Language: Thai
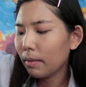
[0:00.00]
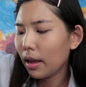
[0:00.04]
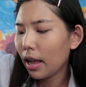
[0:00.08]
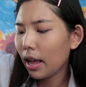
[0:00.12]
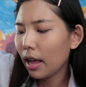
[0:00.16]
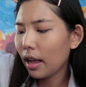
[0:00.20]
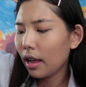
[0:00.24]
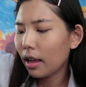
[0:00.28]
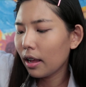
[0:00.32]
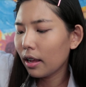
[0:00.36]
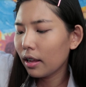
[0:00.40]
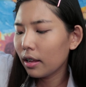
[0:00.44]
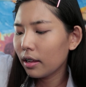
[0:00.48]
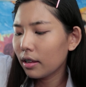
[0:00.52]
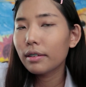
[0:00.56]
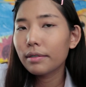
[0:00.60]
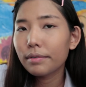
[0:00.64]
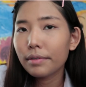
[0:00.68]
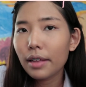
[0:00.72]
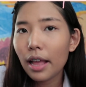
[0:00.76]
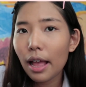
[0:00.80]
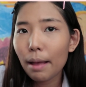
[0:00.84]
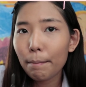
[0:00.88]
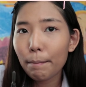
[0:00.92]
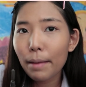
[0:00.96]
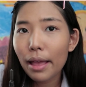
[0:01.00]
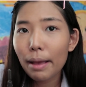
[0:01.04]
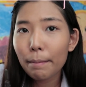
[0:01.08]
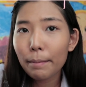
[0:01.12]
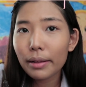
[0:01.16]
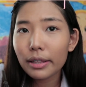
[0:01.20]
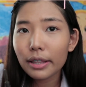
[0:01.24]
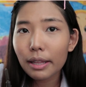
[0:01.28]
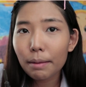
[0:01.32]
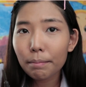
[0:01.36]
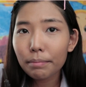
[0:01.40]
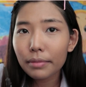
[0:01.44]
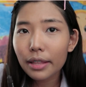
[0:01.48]
มา
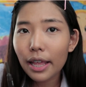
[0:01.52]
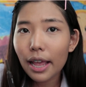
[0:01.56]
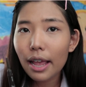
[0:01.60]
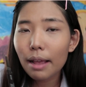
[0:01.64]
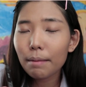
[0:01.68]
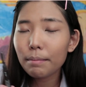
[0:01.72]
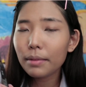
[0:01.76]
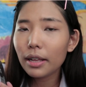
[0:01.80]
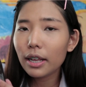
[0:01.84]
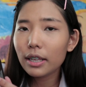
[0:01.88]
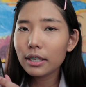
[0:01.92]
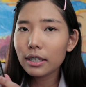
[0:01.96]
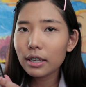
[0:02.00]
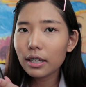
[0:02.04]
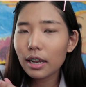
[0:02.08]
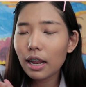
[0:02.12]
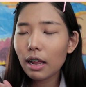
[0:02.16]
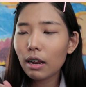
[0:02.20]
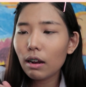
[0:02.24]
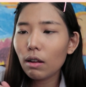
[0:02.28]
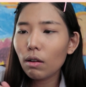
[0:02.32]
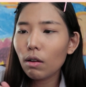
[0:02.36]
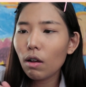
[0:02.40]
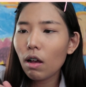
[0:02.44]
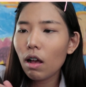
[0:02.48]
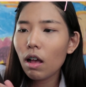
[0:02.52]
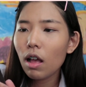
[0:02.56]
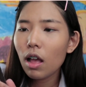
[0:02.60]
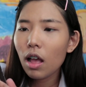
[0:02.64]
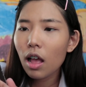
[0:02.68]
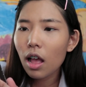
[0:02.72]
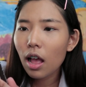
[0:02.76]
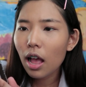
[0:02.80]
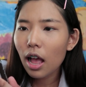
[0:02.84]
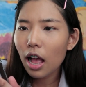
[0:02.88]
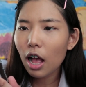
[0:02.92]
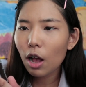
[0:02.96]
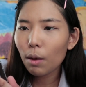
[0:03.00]
แต้มๆนะคะเสร็จแล้วเราก็
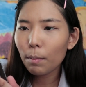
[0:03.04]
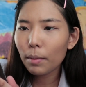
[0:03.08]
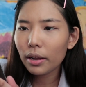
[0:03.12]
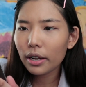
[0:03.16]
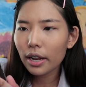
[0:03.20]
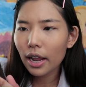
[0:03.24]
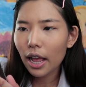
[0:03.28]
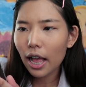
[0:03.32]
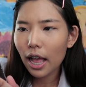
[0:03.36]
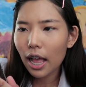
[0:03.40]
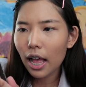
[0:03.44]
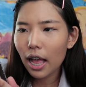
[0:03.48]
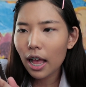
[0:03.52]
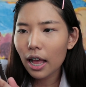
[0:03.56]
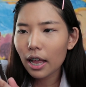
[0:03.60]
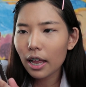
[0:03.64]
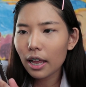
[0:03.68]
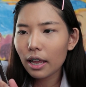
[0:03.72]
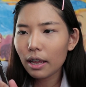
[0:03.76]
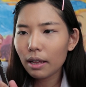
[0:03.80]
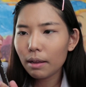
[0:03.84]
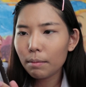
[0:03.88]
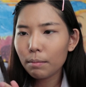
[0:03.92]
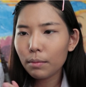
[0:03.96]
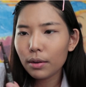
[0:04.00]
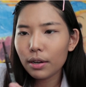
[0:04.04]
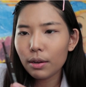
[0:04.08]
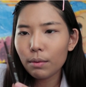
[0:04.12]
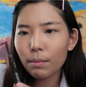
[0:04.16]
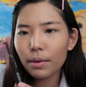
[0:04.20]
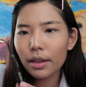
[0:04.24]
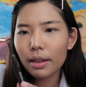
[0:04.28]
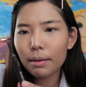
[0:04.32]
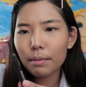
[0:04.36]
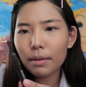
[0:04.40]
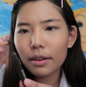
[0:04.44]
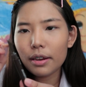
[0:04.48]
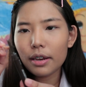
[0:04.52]
เอามาทาบริ
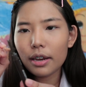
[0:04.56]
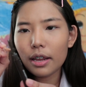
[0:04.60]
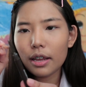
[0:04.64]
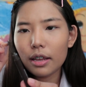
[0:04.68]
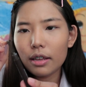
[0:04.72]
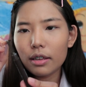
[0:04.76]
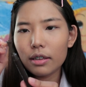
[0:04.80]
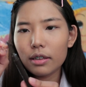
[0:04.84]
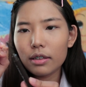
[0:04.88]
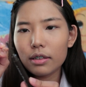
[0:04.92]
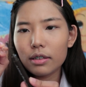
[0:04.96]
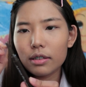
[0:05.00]
เวณไอ้เนี่ย